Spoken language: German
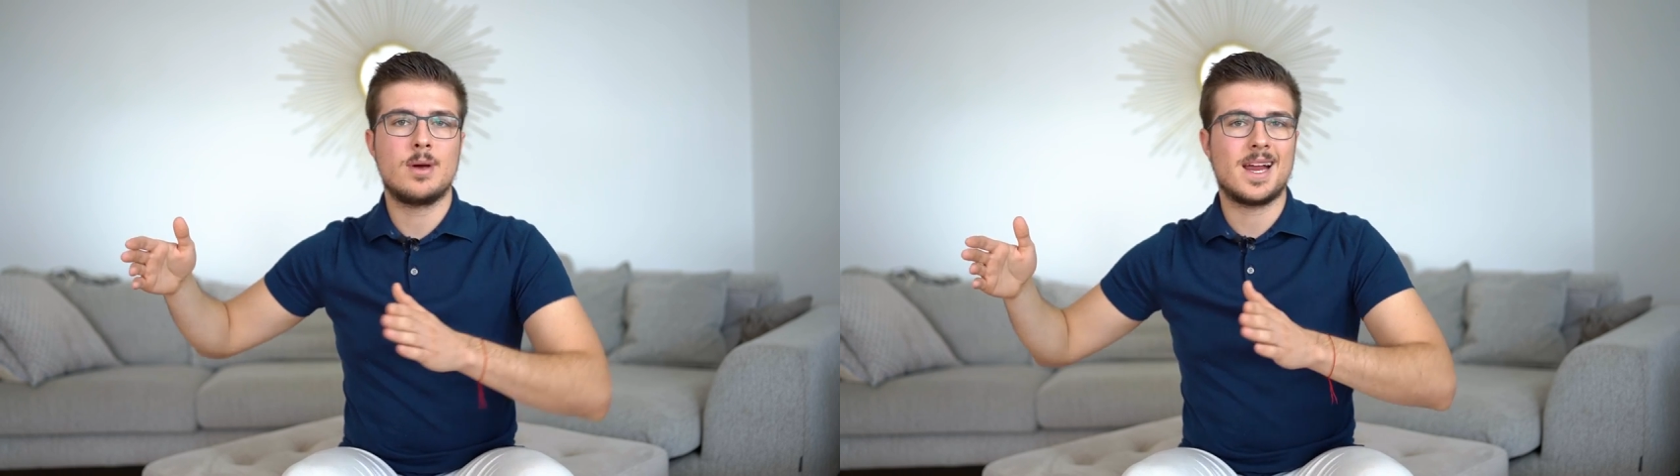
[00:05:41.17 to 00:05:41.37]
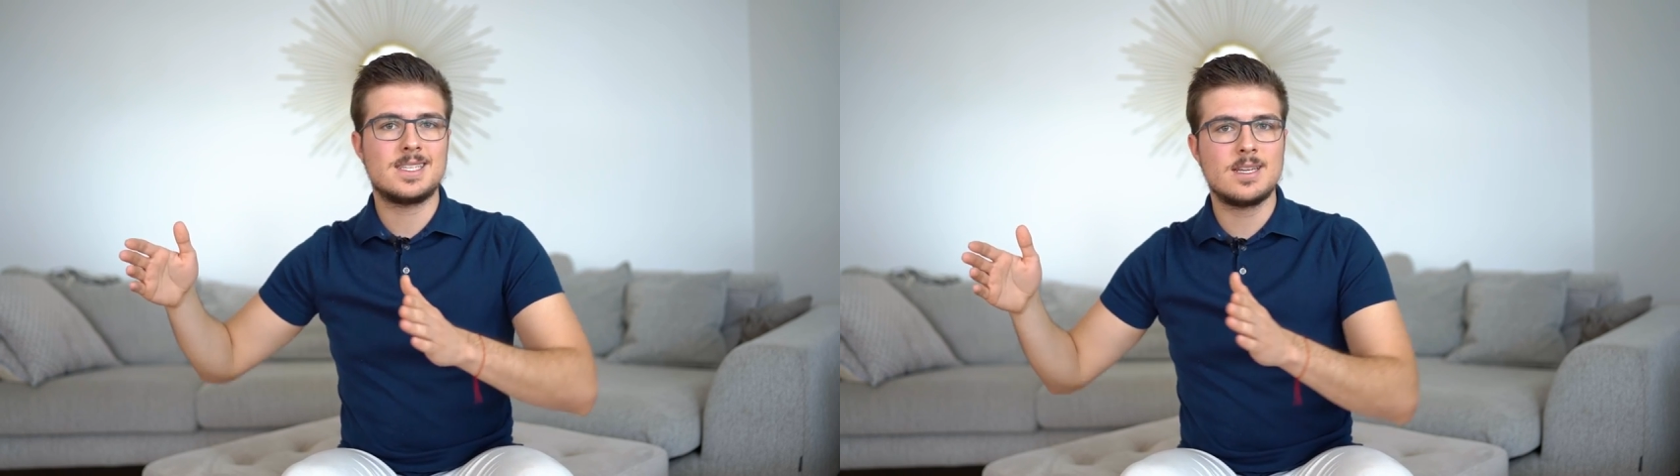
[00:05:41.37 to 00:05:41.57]

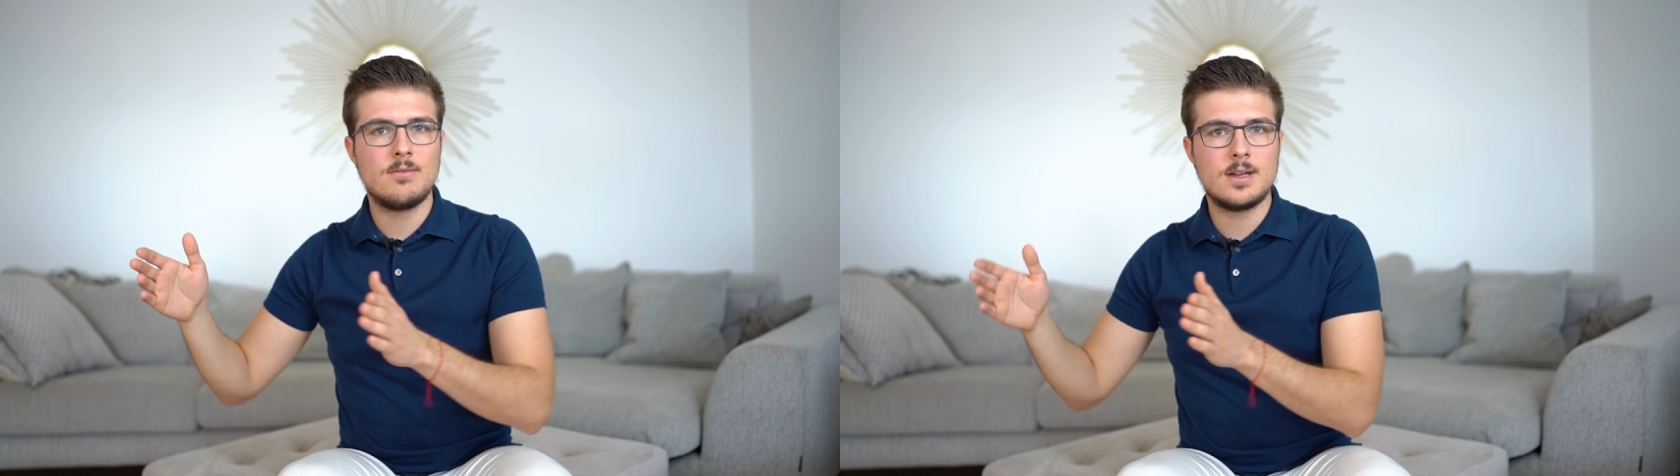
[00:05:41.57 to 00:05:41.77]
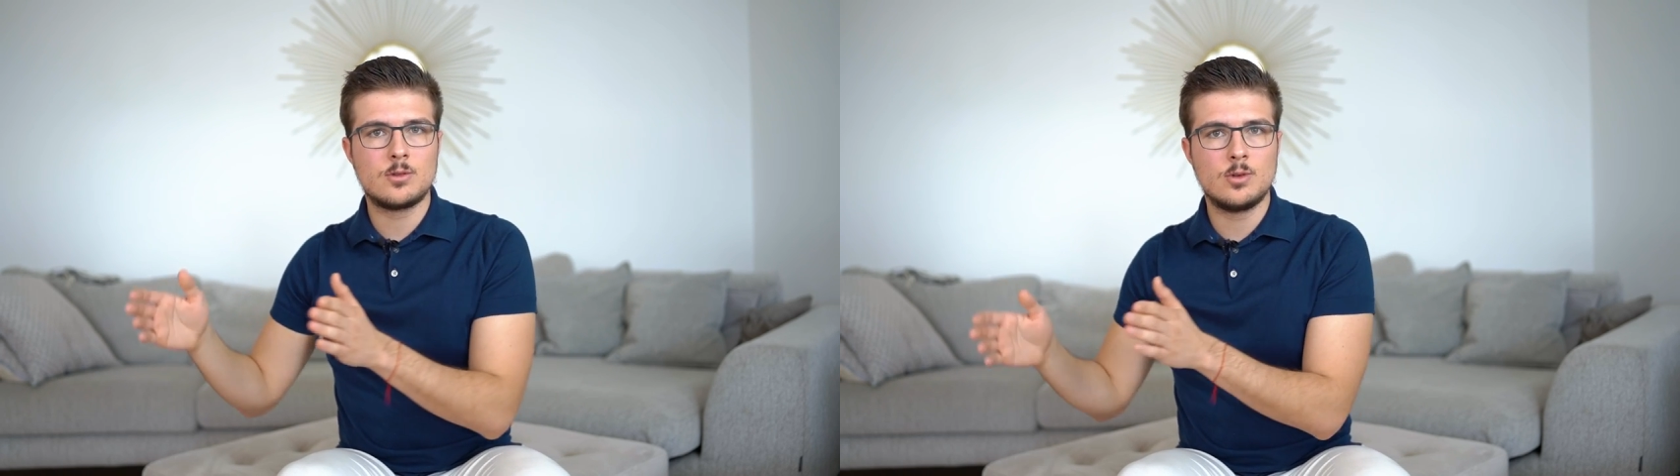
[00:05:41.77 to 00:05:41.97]

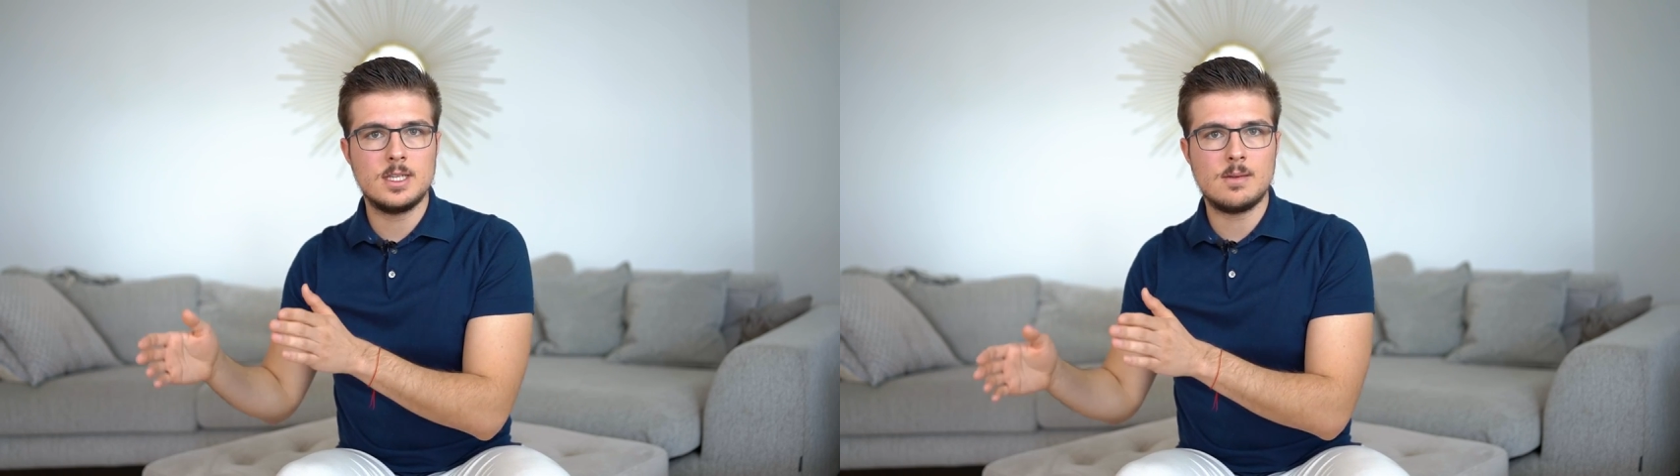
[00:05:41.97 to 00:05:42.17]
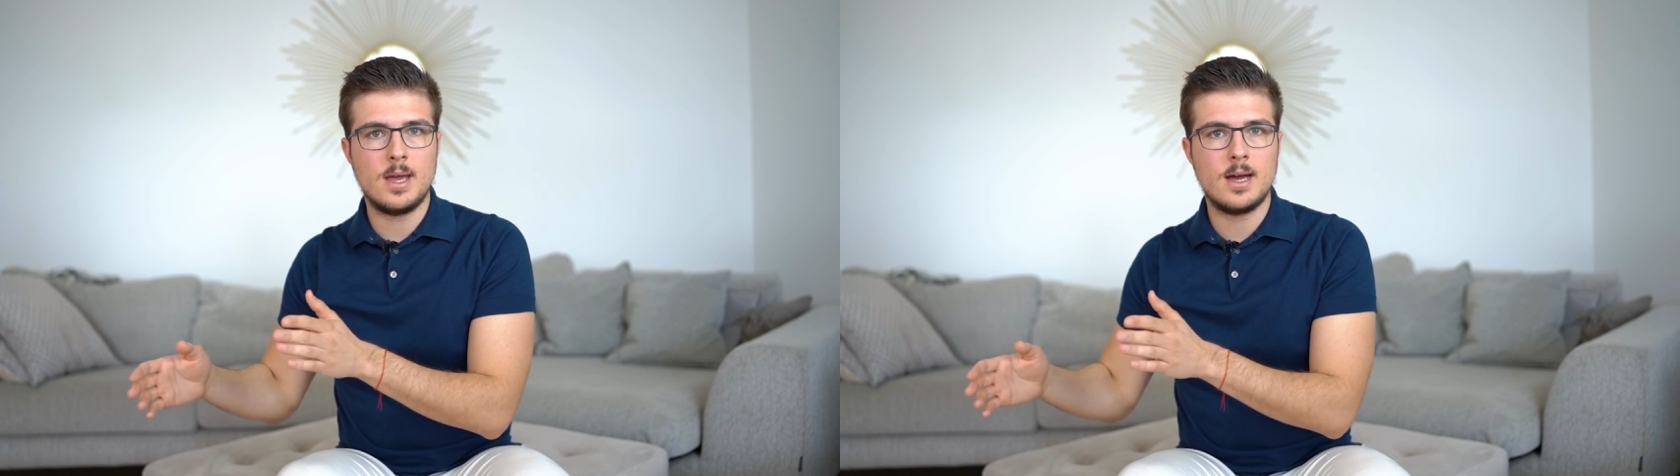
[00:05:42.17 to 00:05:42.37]
berechnen wir
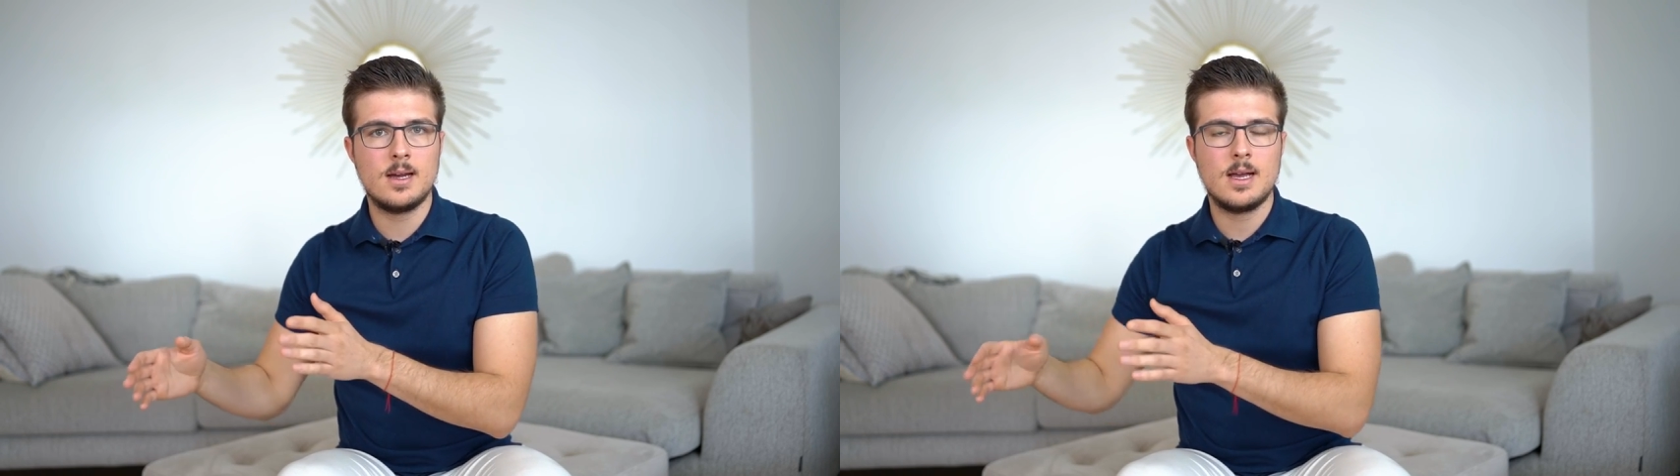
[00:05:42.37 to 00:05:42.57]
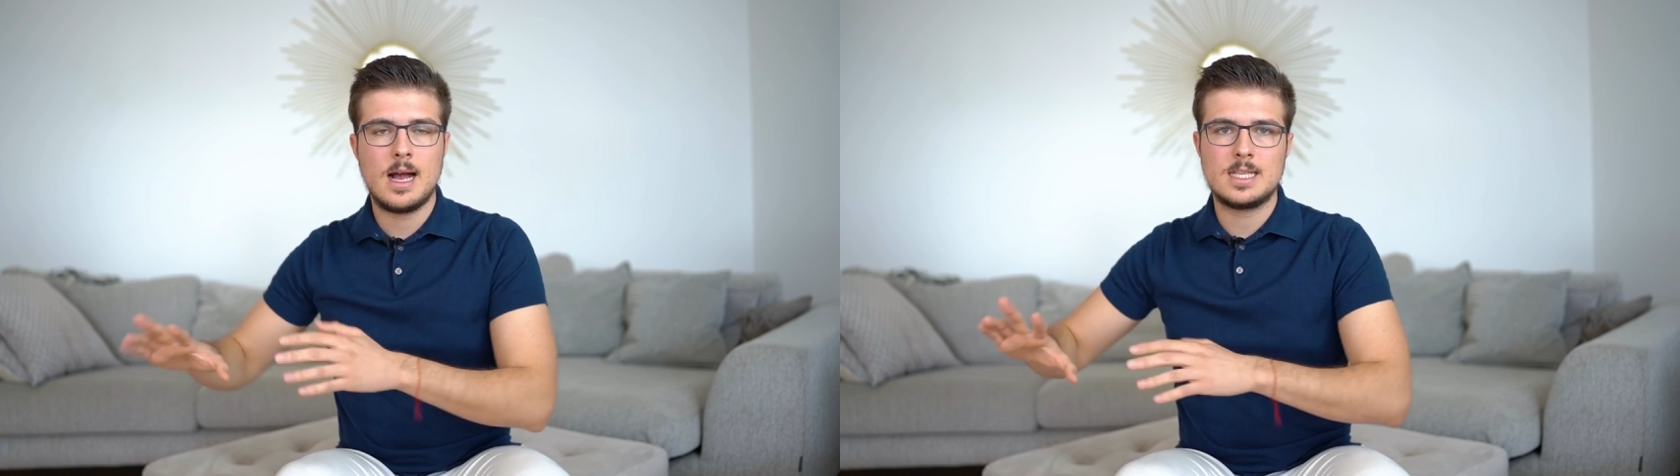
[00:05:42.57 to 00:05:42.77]
natürlich mehr,